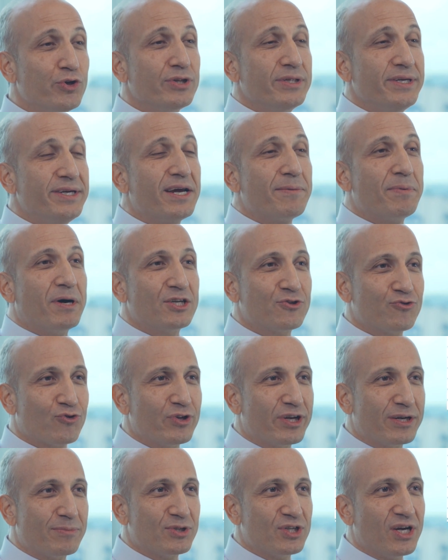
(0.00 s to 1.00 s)
Bu yıl yine
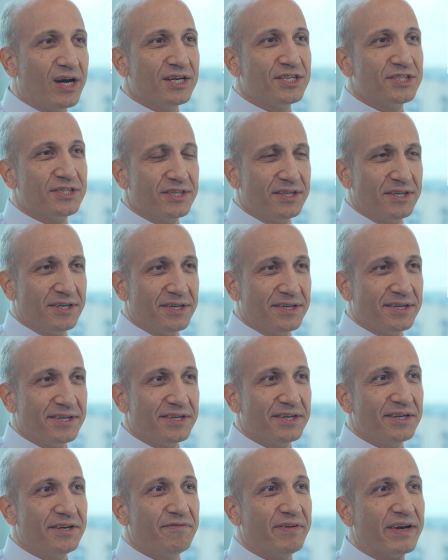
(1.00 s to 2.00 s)
başvurularımızı açtık
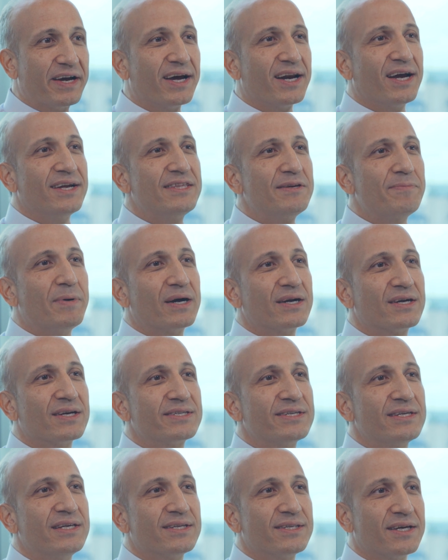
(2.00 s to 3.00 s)
ve Garanti
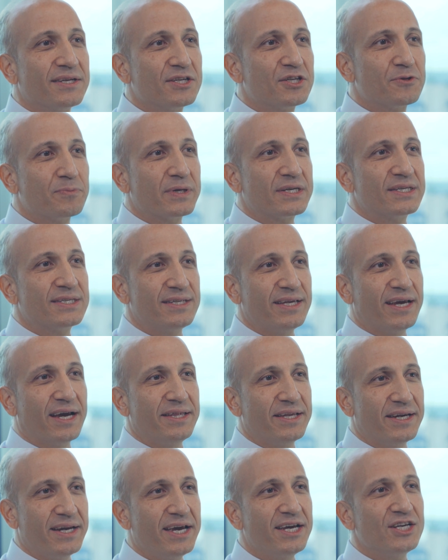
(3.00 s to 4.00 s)
Bankası ile tanışmak
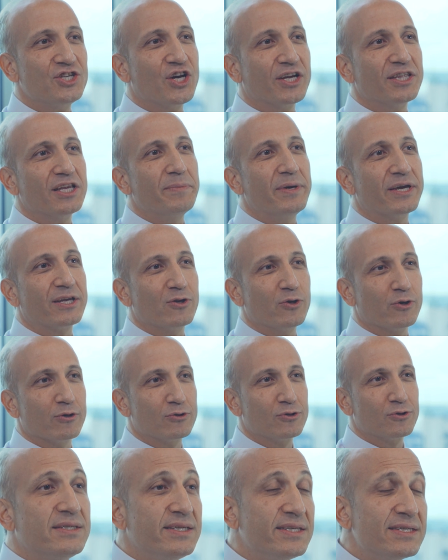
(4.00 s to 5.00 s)
isteyenleri heyecanla
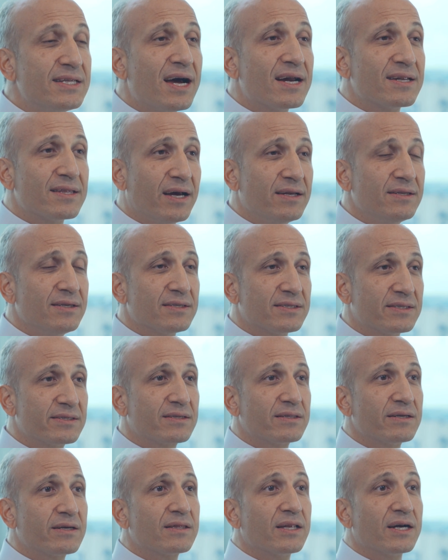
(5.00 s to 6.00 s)
bekliyoruz. Sizlerden
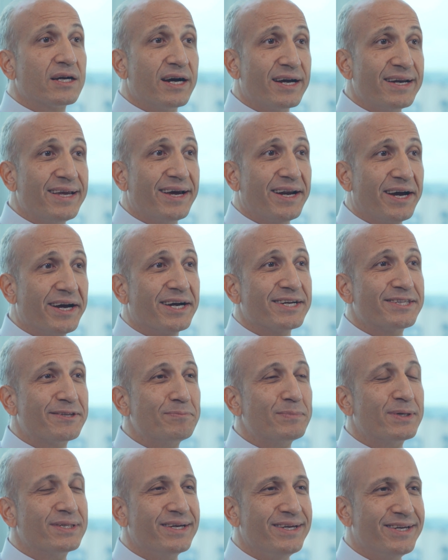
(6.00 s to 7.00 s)
sıklıkla kariyer
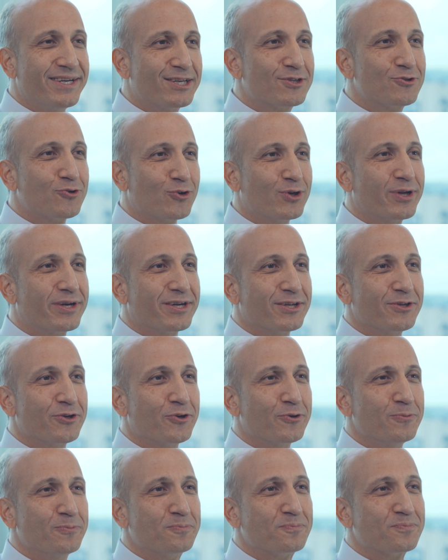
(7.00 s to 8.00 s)
hayatımla da ilgili sorular
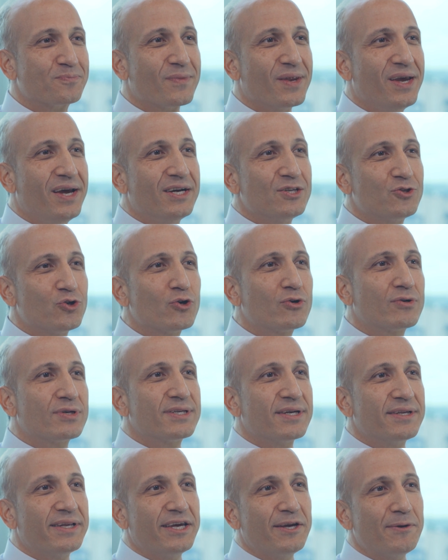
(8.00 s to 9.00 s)
alıyorum. Çok
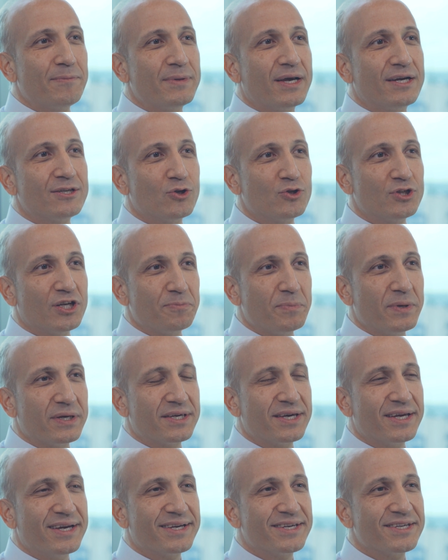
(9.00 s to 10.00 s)
kısa deneyimden söz
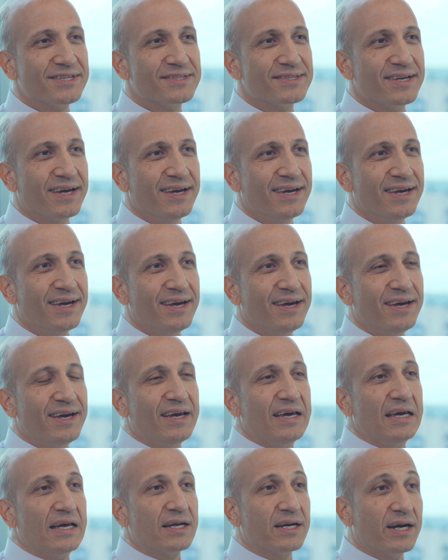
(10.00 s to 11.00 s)
etmek gerekirse,
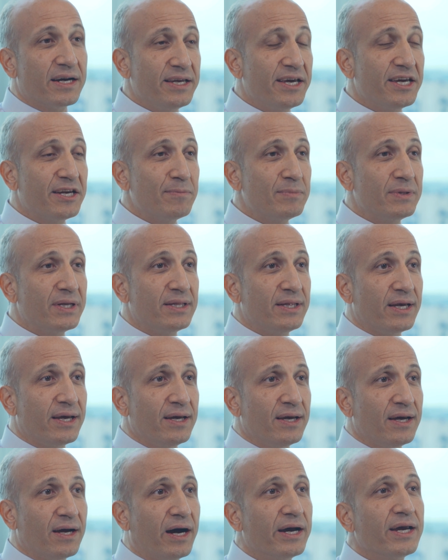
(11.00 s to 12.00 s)
kariyerimde
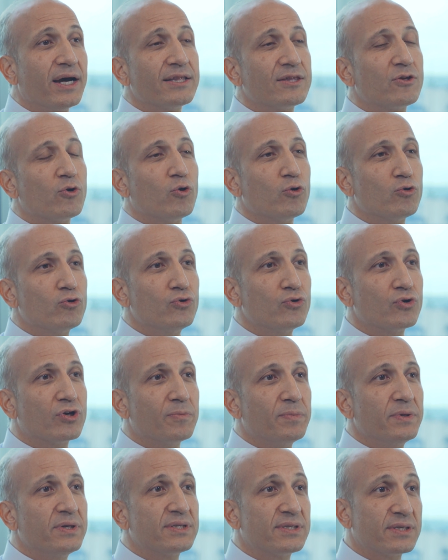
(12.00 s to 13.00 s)
de hayatta olduğu
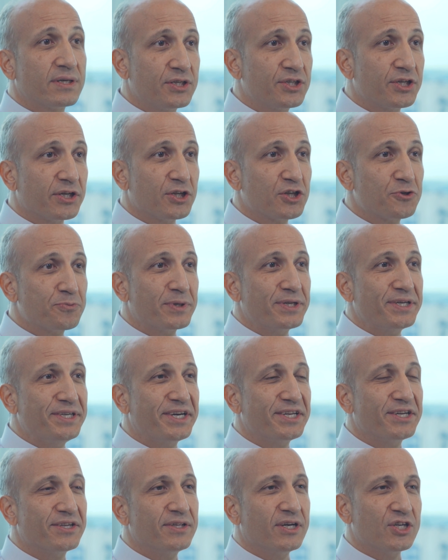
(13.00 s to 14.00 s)
gibi sıkı çalışmanın
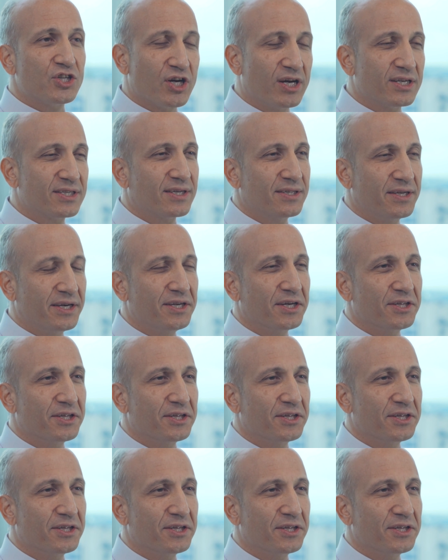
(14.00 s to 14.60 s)
yanında şansa da